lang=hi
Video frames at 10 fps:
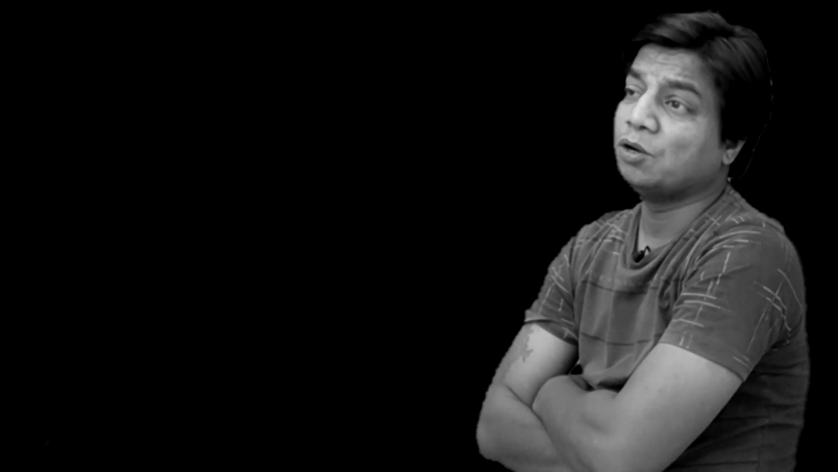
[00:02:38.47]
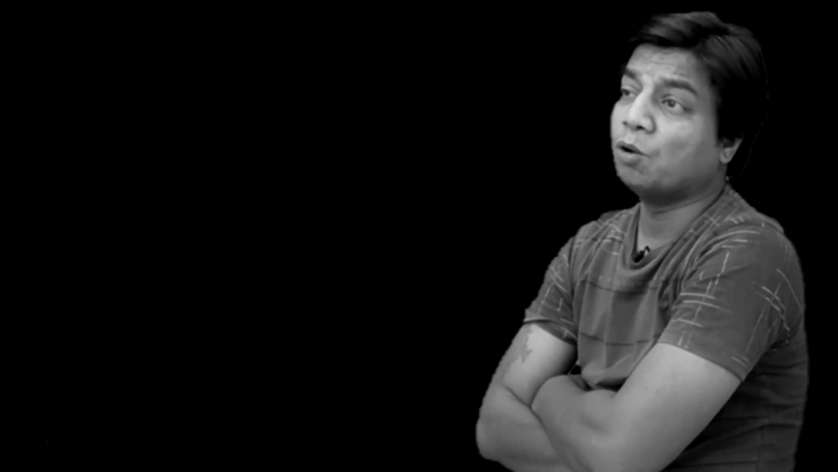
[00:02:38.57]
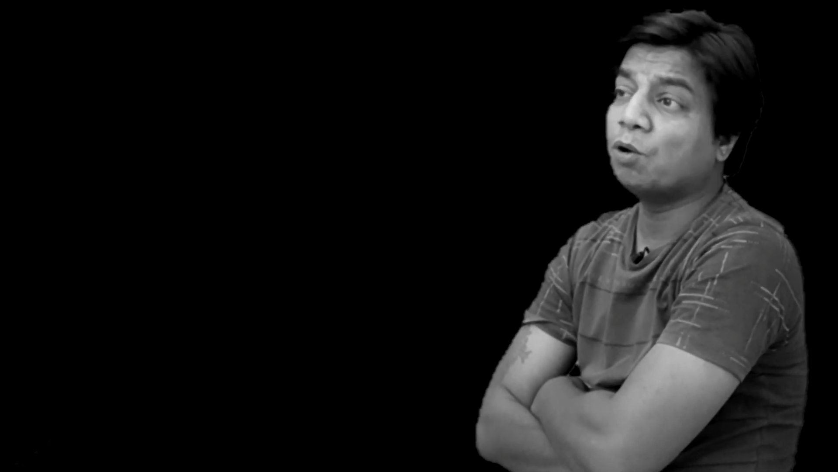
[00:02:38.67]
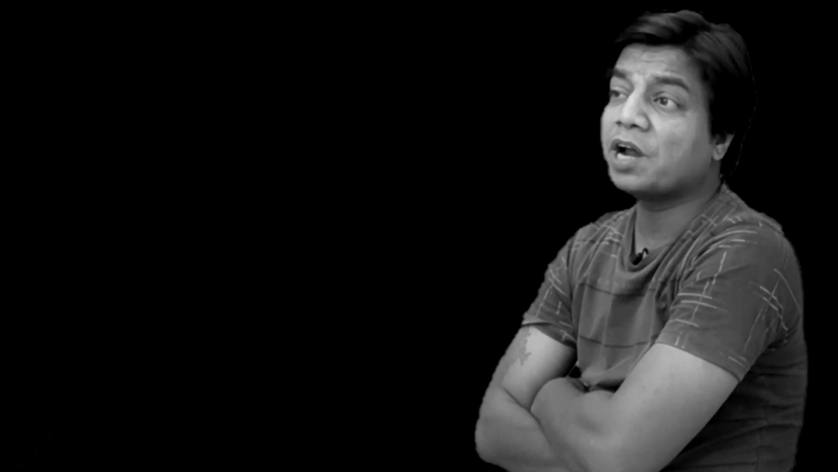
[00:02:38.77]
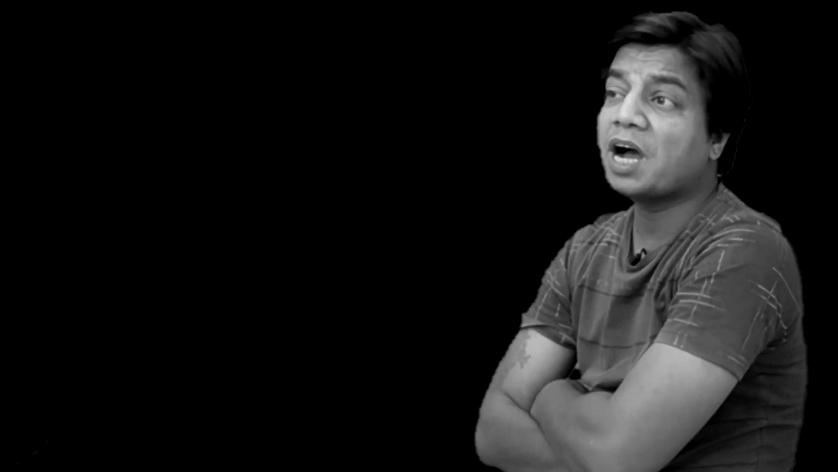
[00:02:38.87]

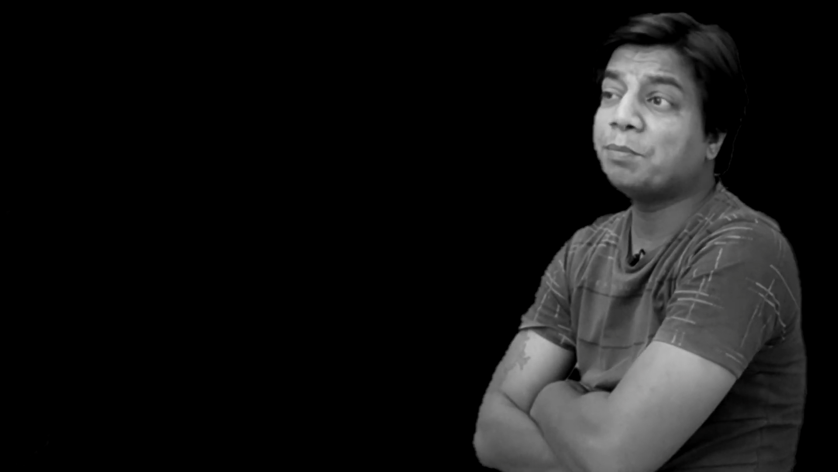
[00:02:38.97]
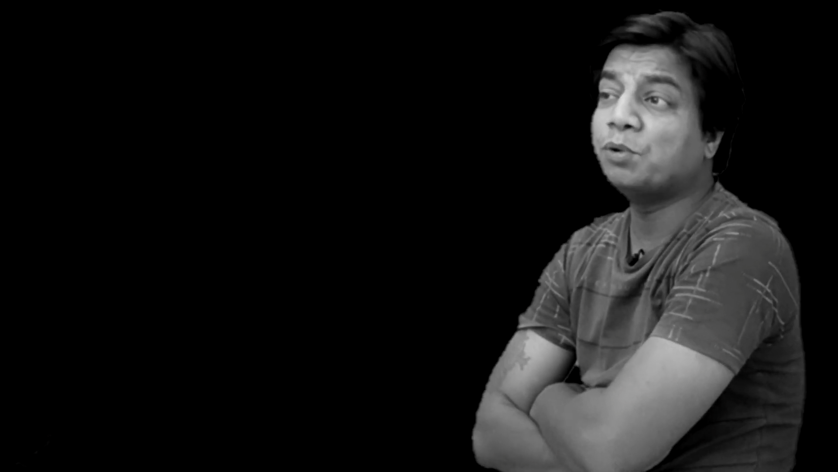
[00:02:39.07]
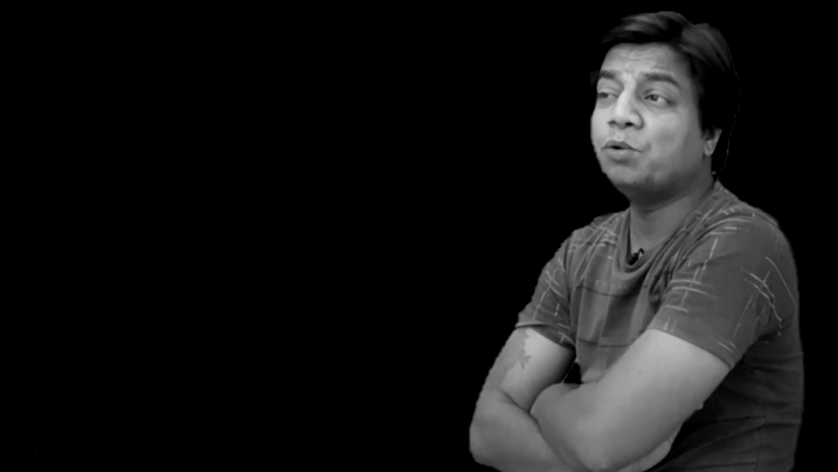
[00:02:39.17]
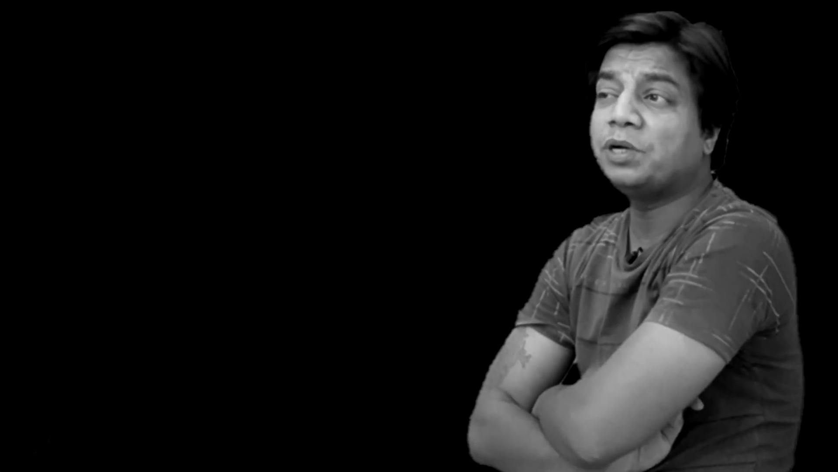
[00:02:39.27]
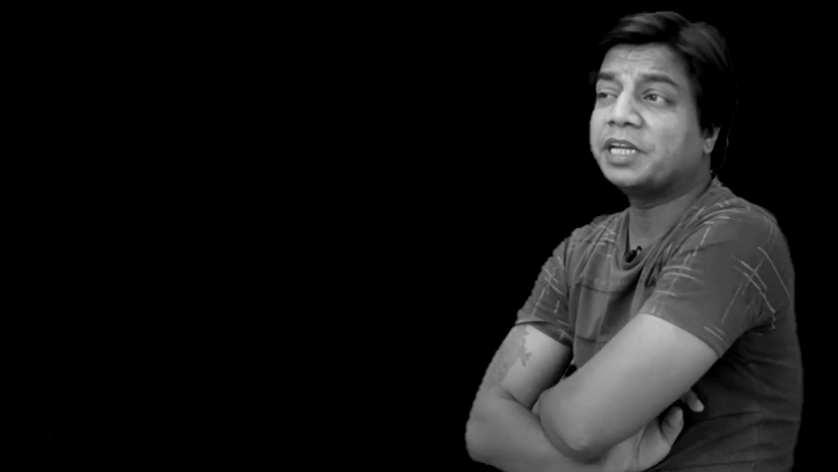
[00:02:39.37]
होरहा
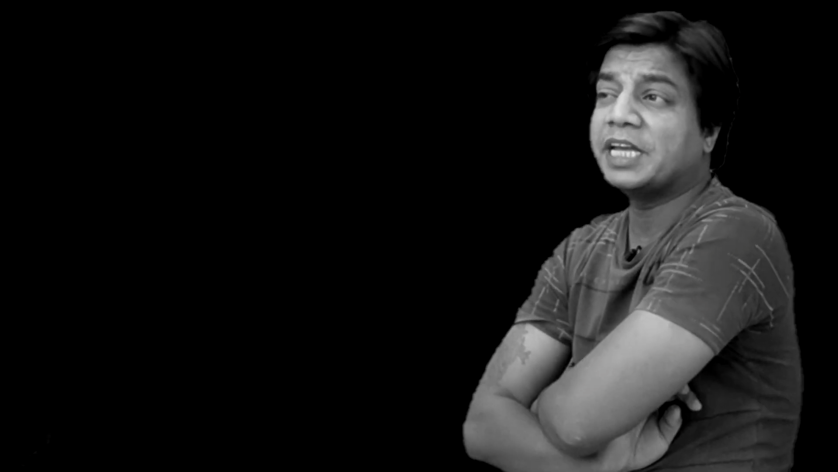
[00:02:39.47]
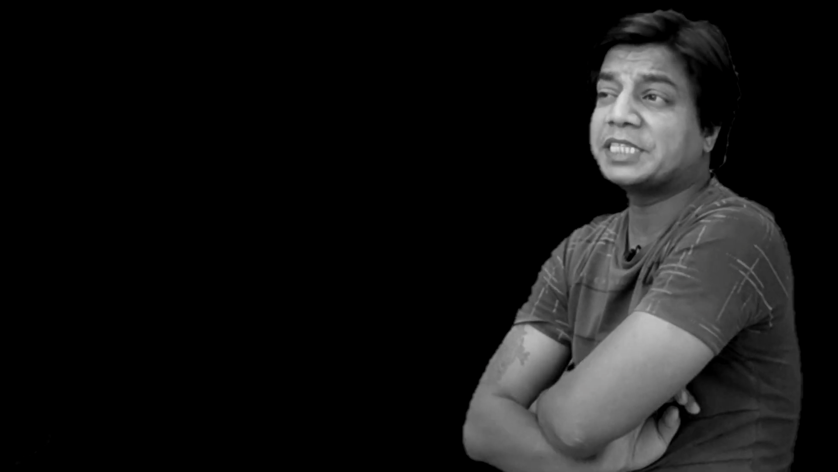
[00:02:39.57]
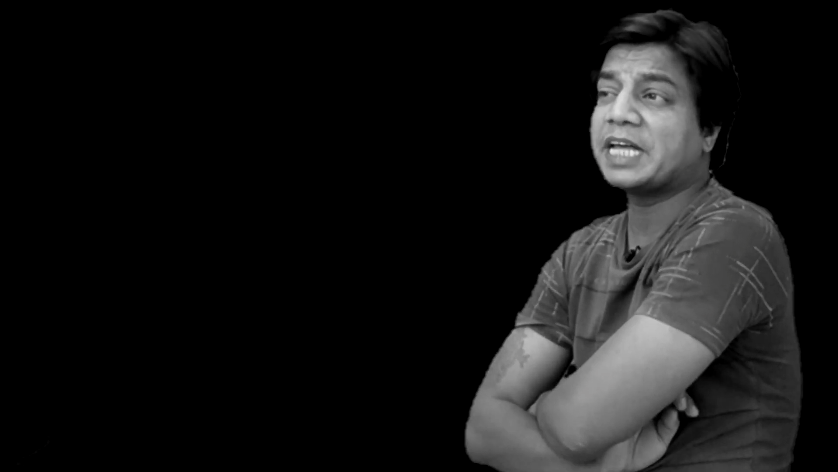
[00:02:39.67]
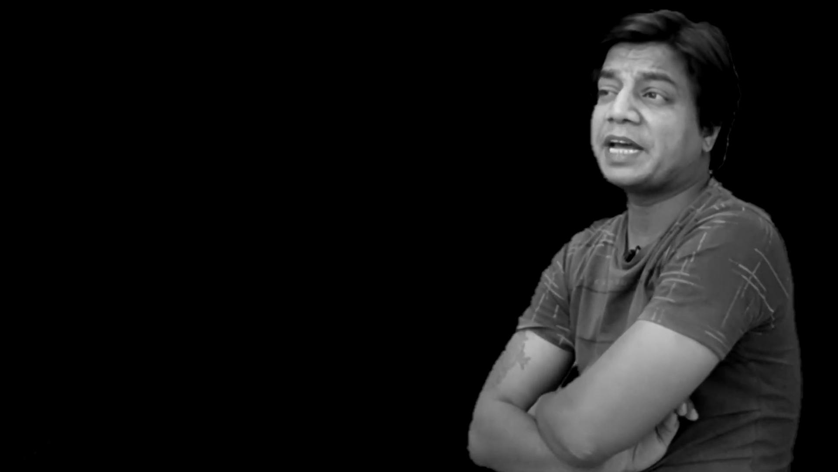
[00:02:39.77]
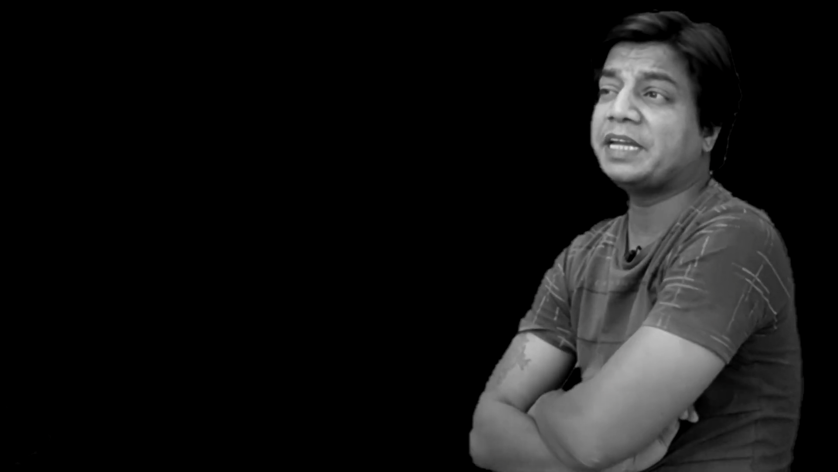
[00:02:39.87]
बूट
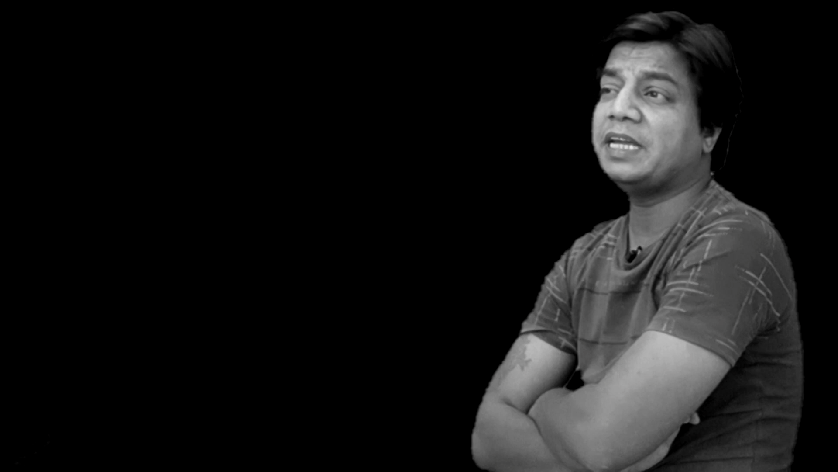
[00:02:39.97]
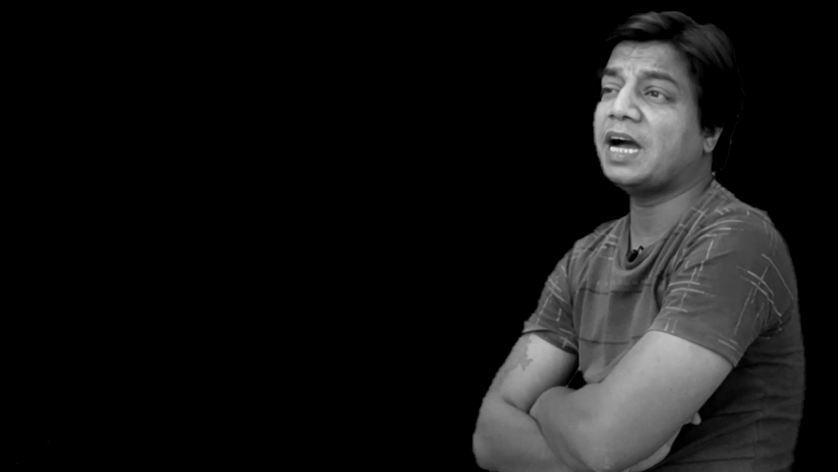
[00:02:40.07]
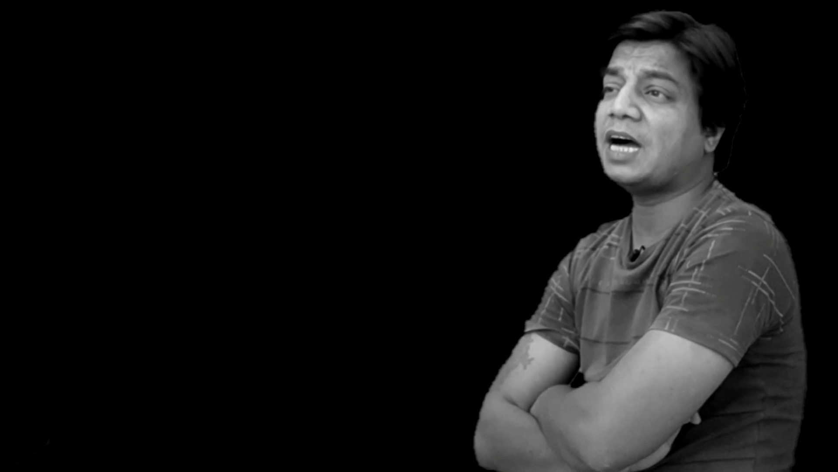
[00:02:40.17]
खेसारी